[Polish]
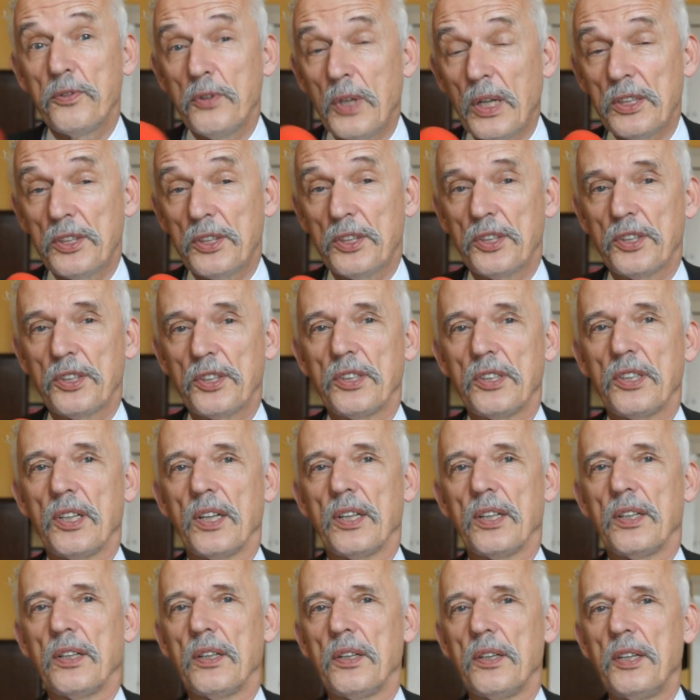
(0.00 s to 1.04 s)

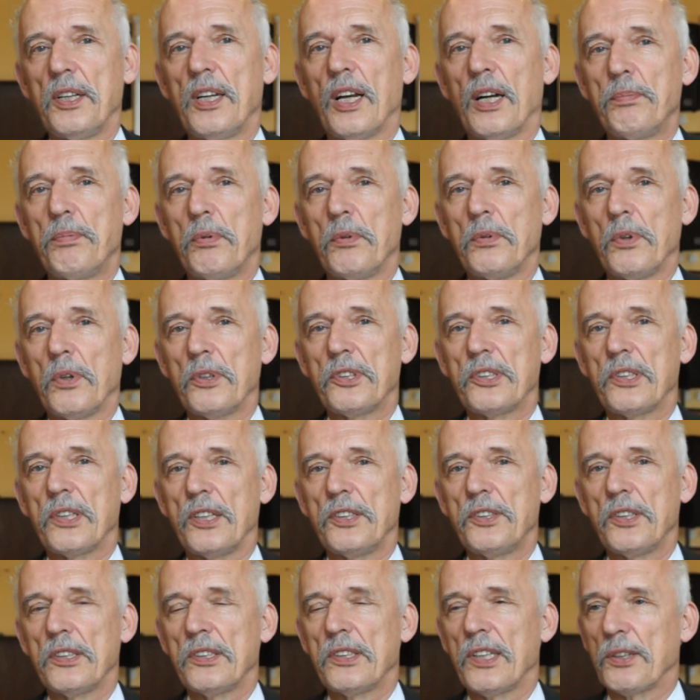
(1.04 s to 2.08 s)
Właśnie, Liga Północna
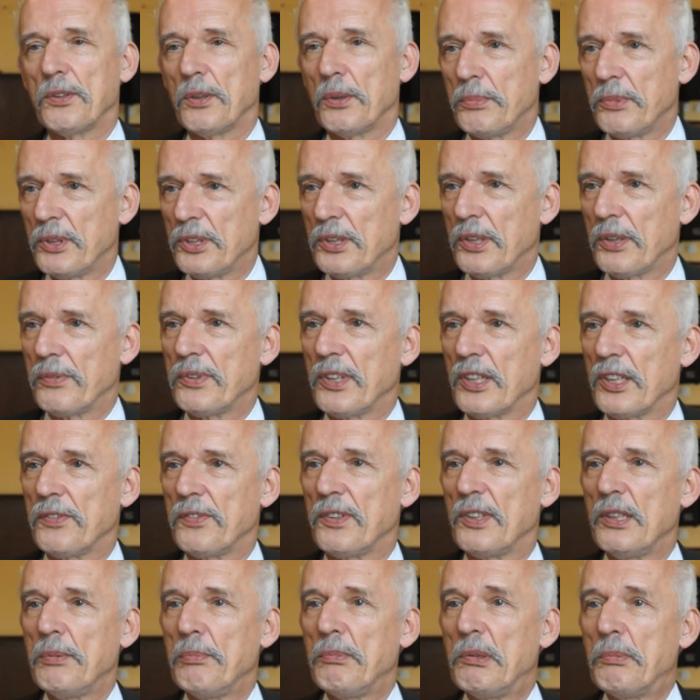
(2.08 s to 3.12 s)
idzie znakomicie w tej
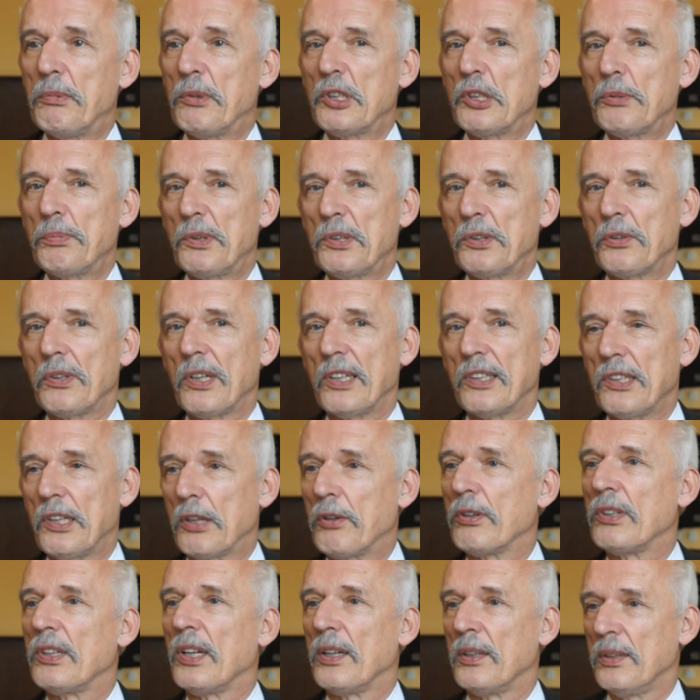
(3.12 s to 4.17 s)
chwili, mimo że przecież ona jest
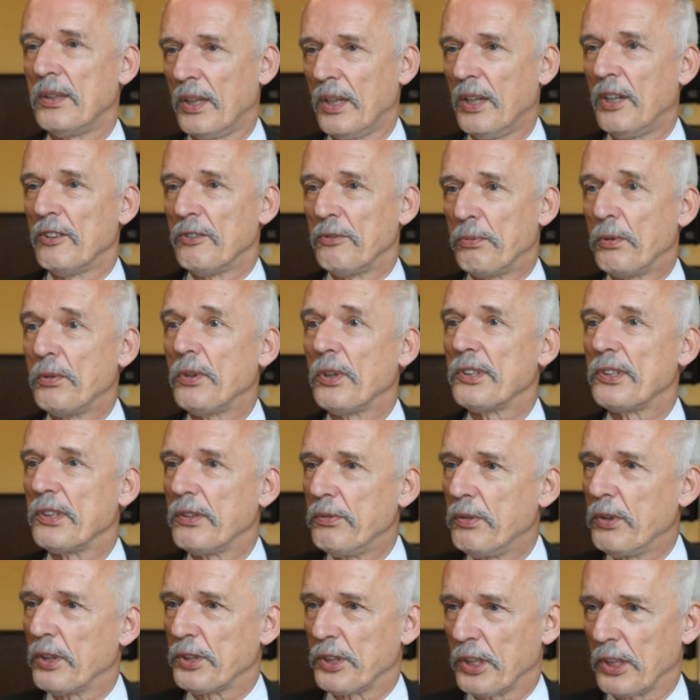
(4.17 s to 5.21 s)
tylko na
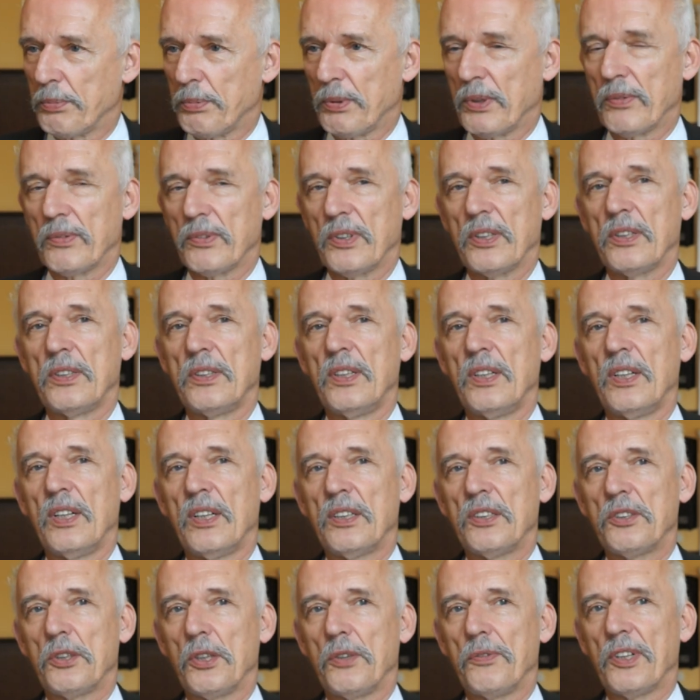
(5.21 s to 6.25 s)
północnych Włoszech, prawda?
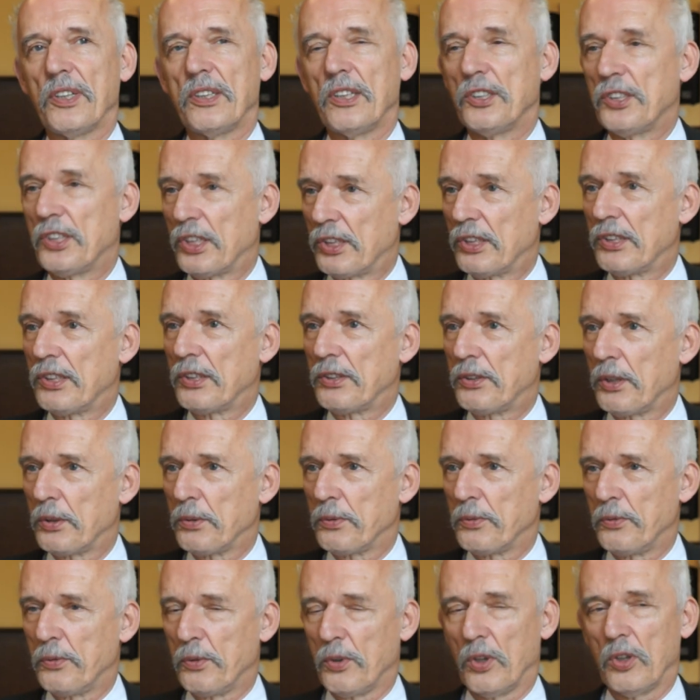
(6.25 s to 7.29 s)
Czyli w jednej trzeciej
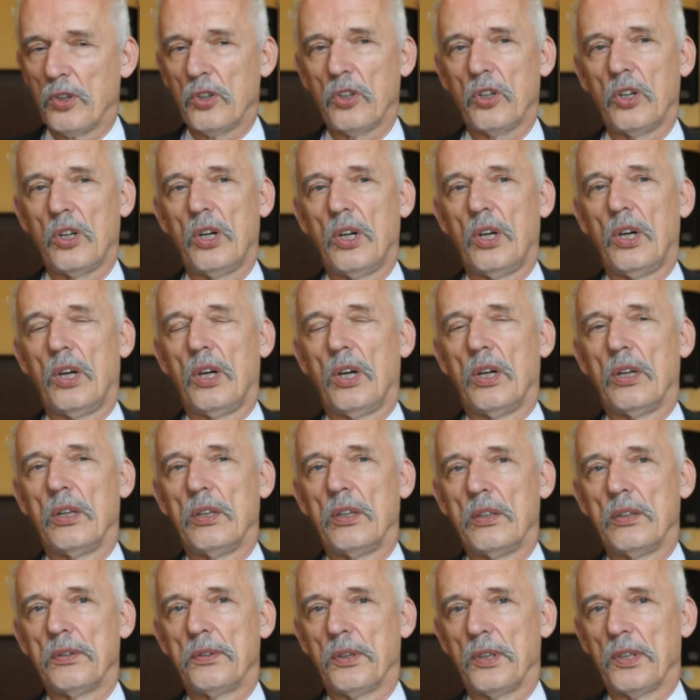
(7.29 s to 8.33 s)
terytorium Włoch.
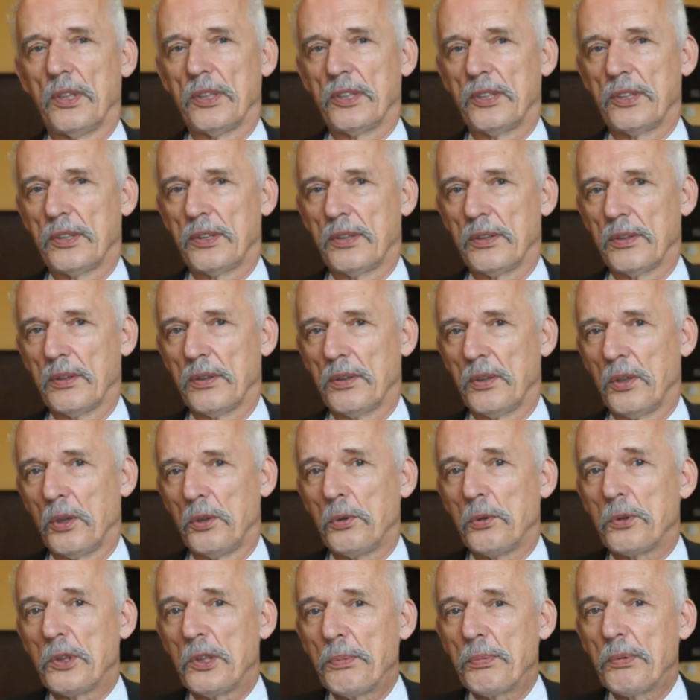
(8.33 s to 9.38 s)
E, to jest, e,
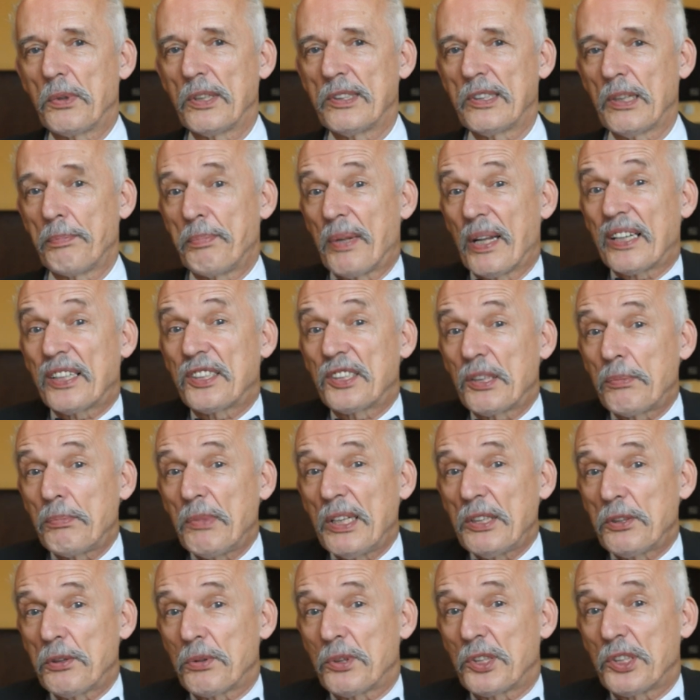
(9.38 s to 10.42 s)
no UKIP to jest na pierwszym
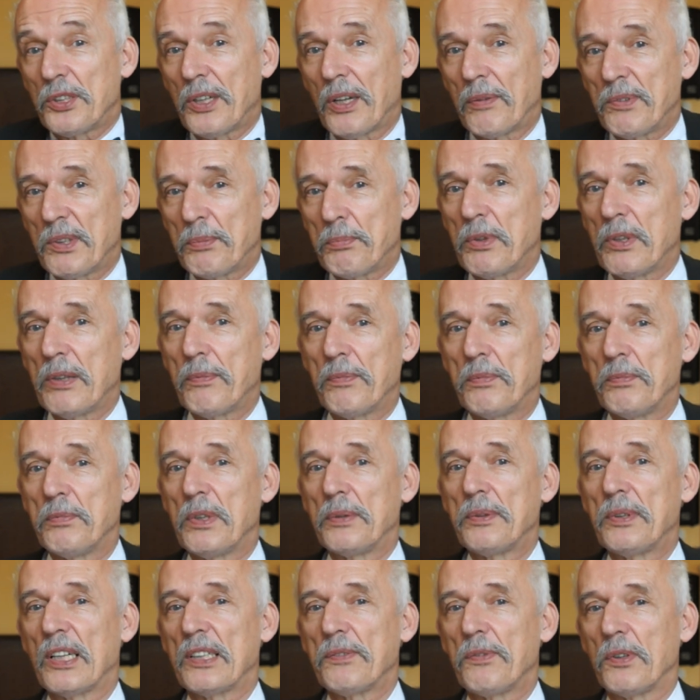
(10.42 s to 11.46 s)
miejscu. Ja byłem,
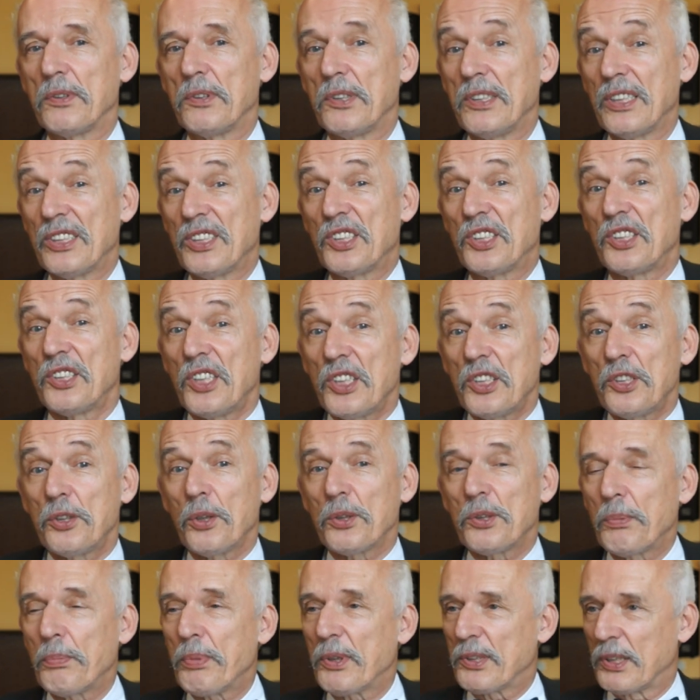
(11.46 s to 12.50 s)
byłem teraz w Londynie,
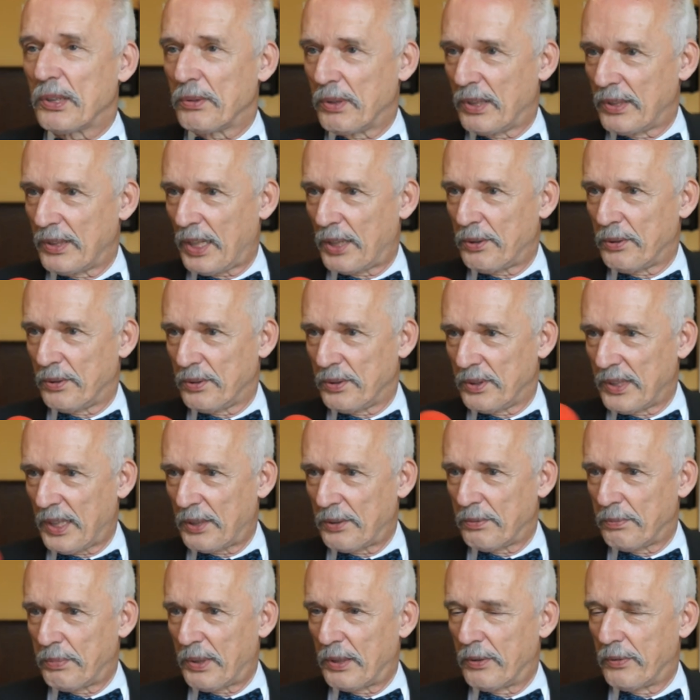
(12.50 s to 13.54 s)
38% dają.
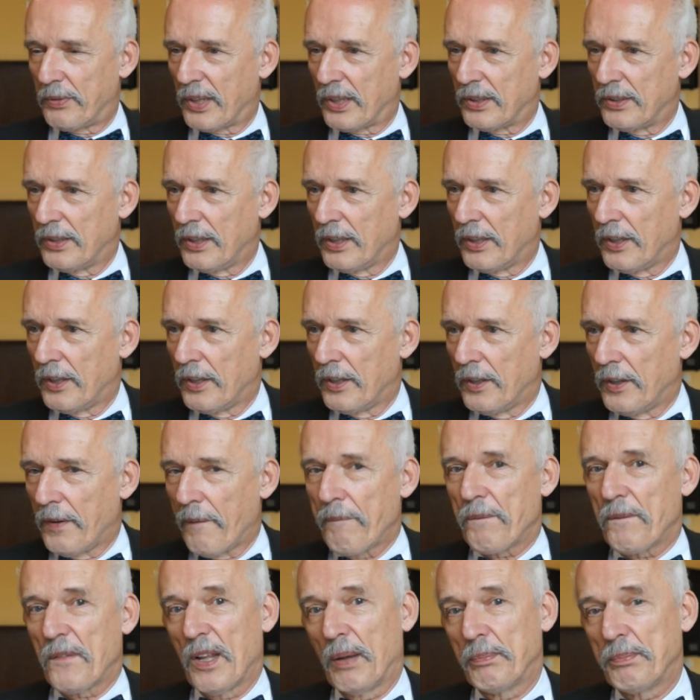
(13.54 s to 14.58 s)
nie będziecie tacy
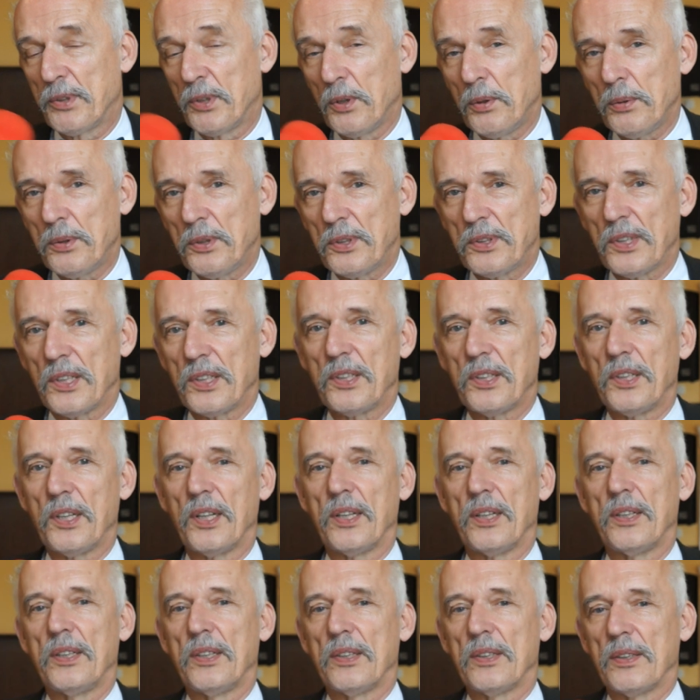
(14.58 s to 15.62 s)
samotni. Absolutnie
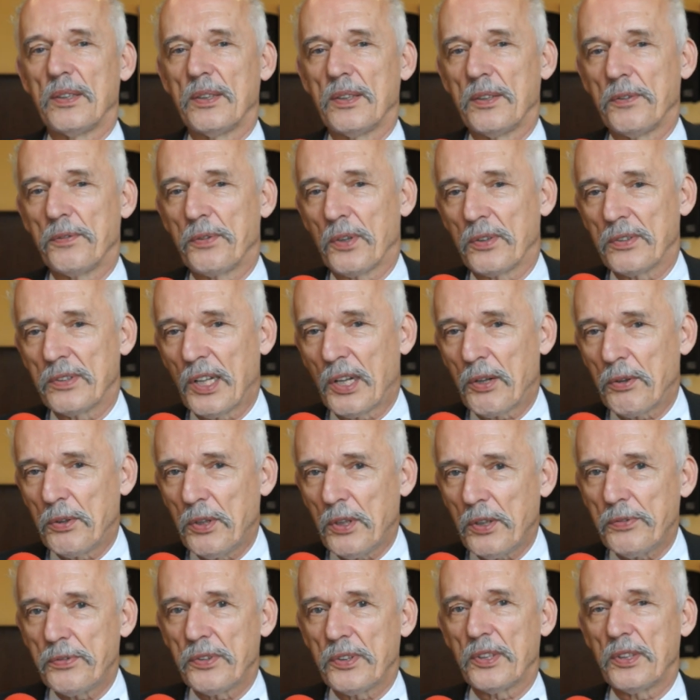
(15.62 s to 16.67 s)
nie. E, Front
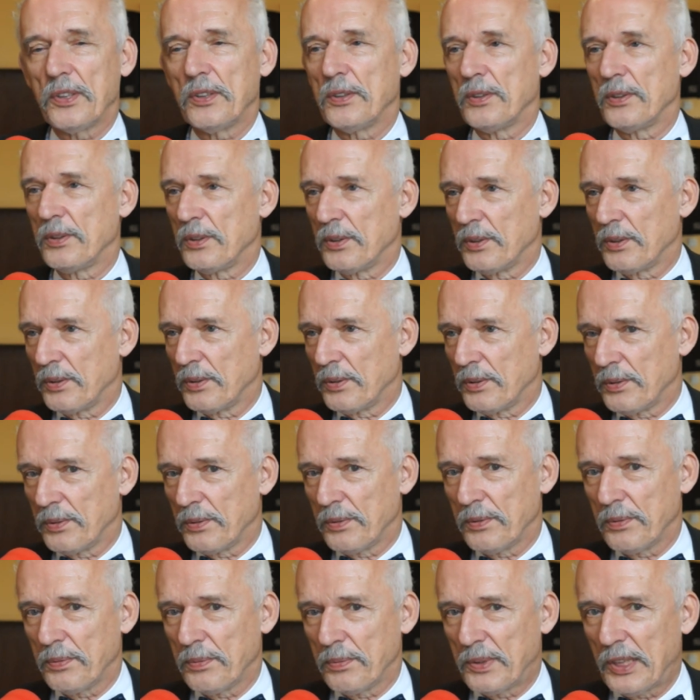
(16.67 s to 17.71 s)
Narodowy
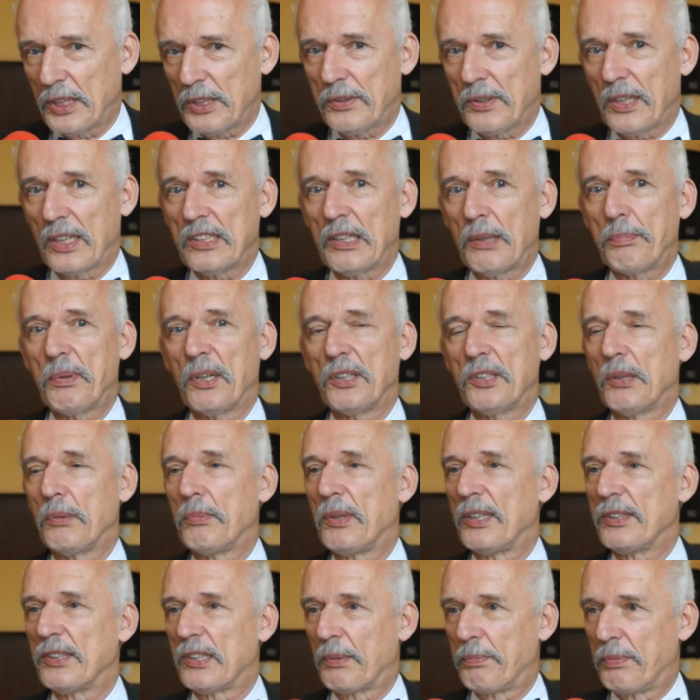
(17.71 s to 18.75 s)
też teraz na pierwsze
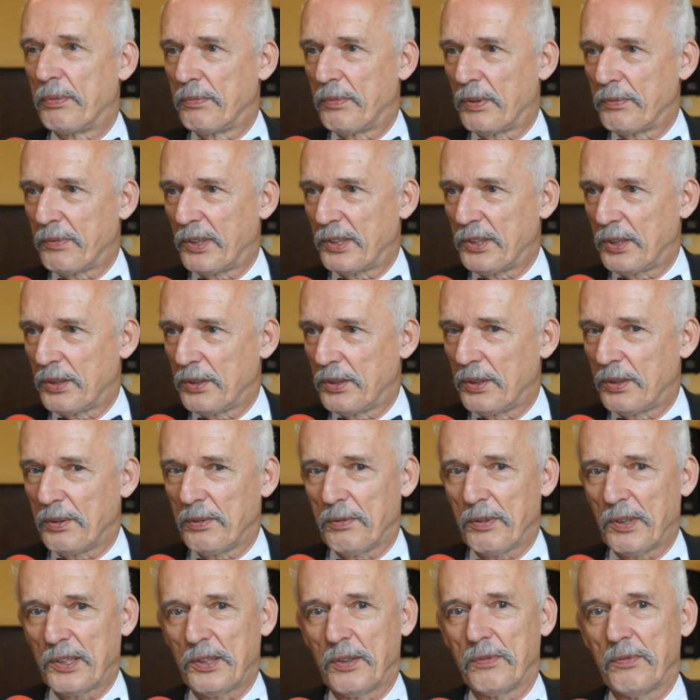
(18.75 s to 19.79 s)
miejsce właśnie,
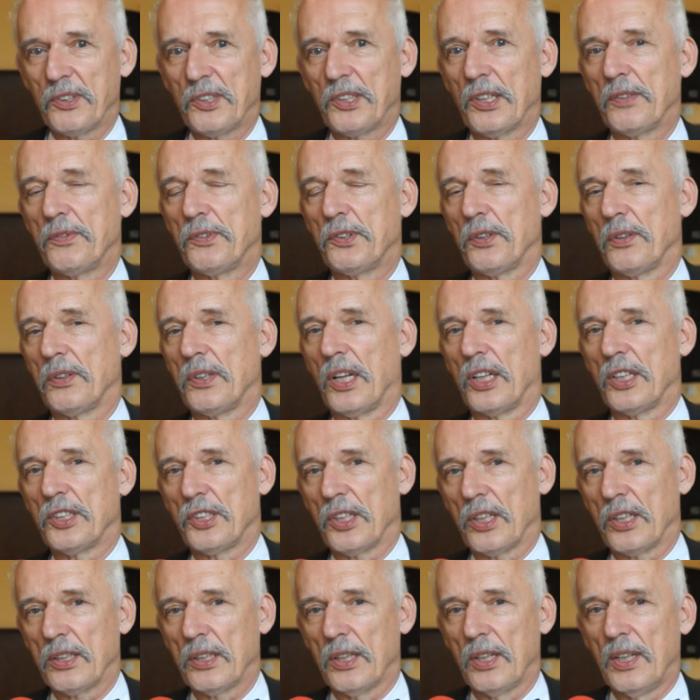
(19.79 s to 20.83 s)
właśnie wyszedł w
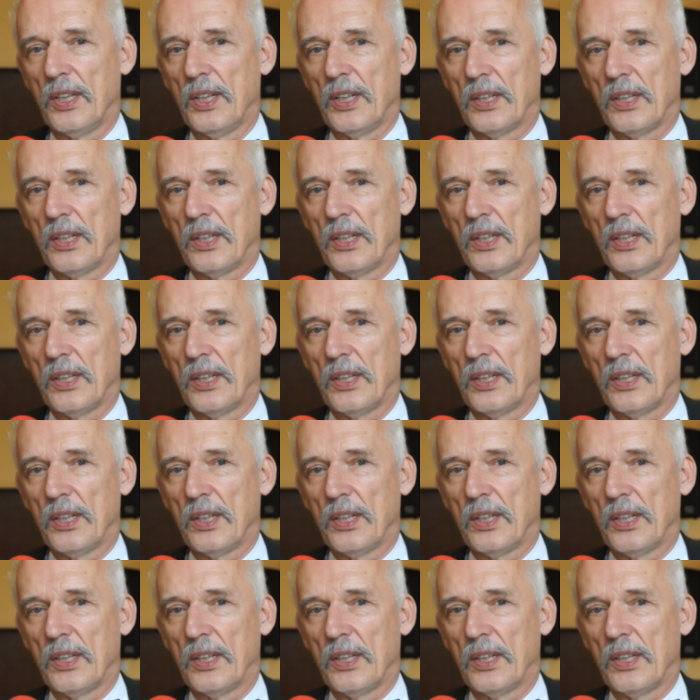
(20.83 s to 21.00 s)
sondażach.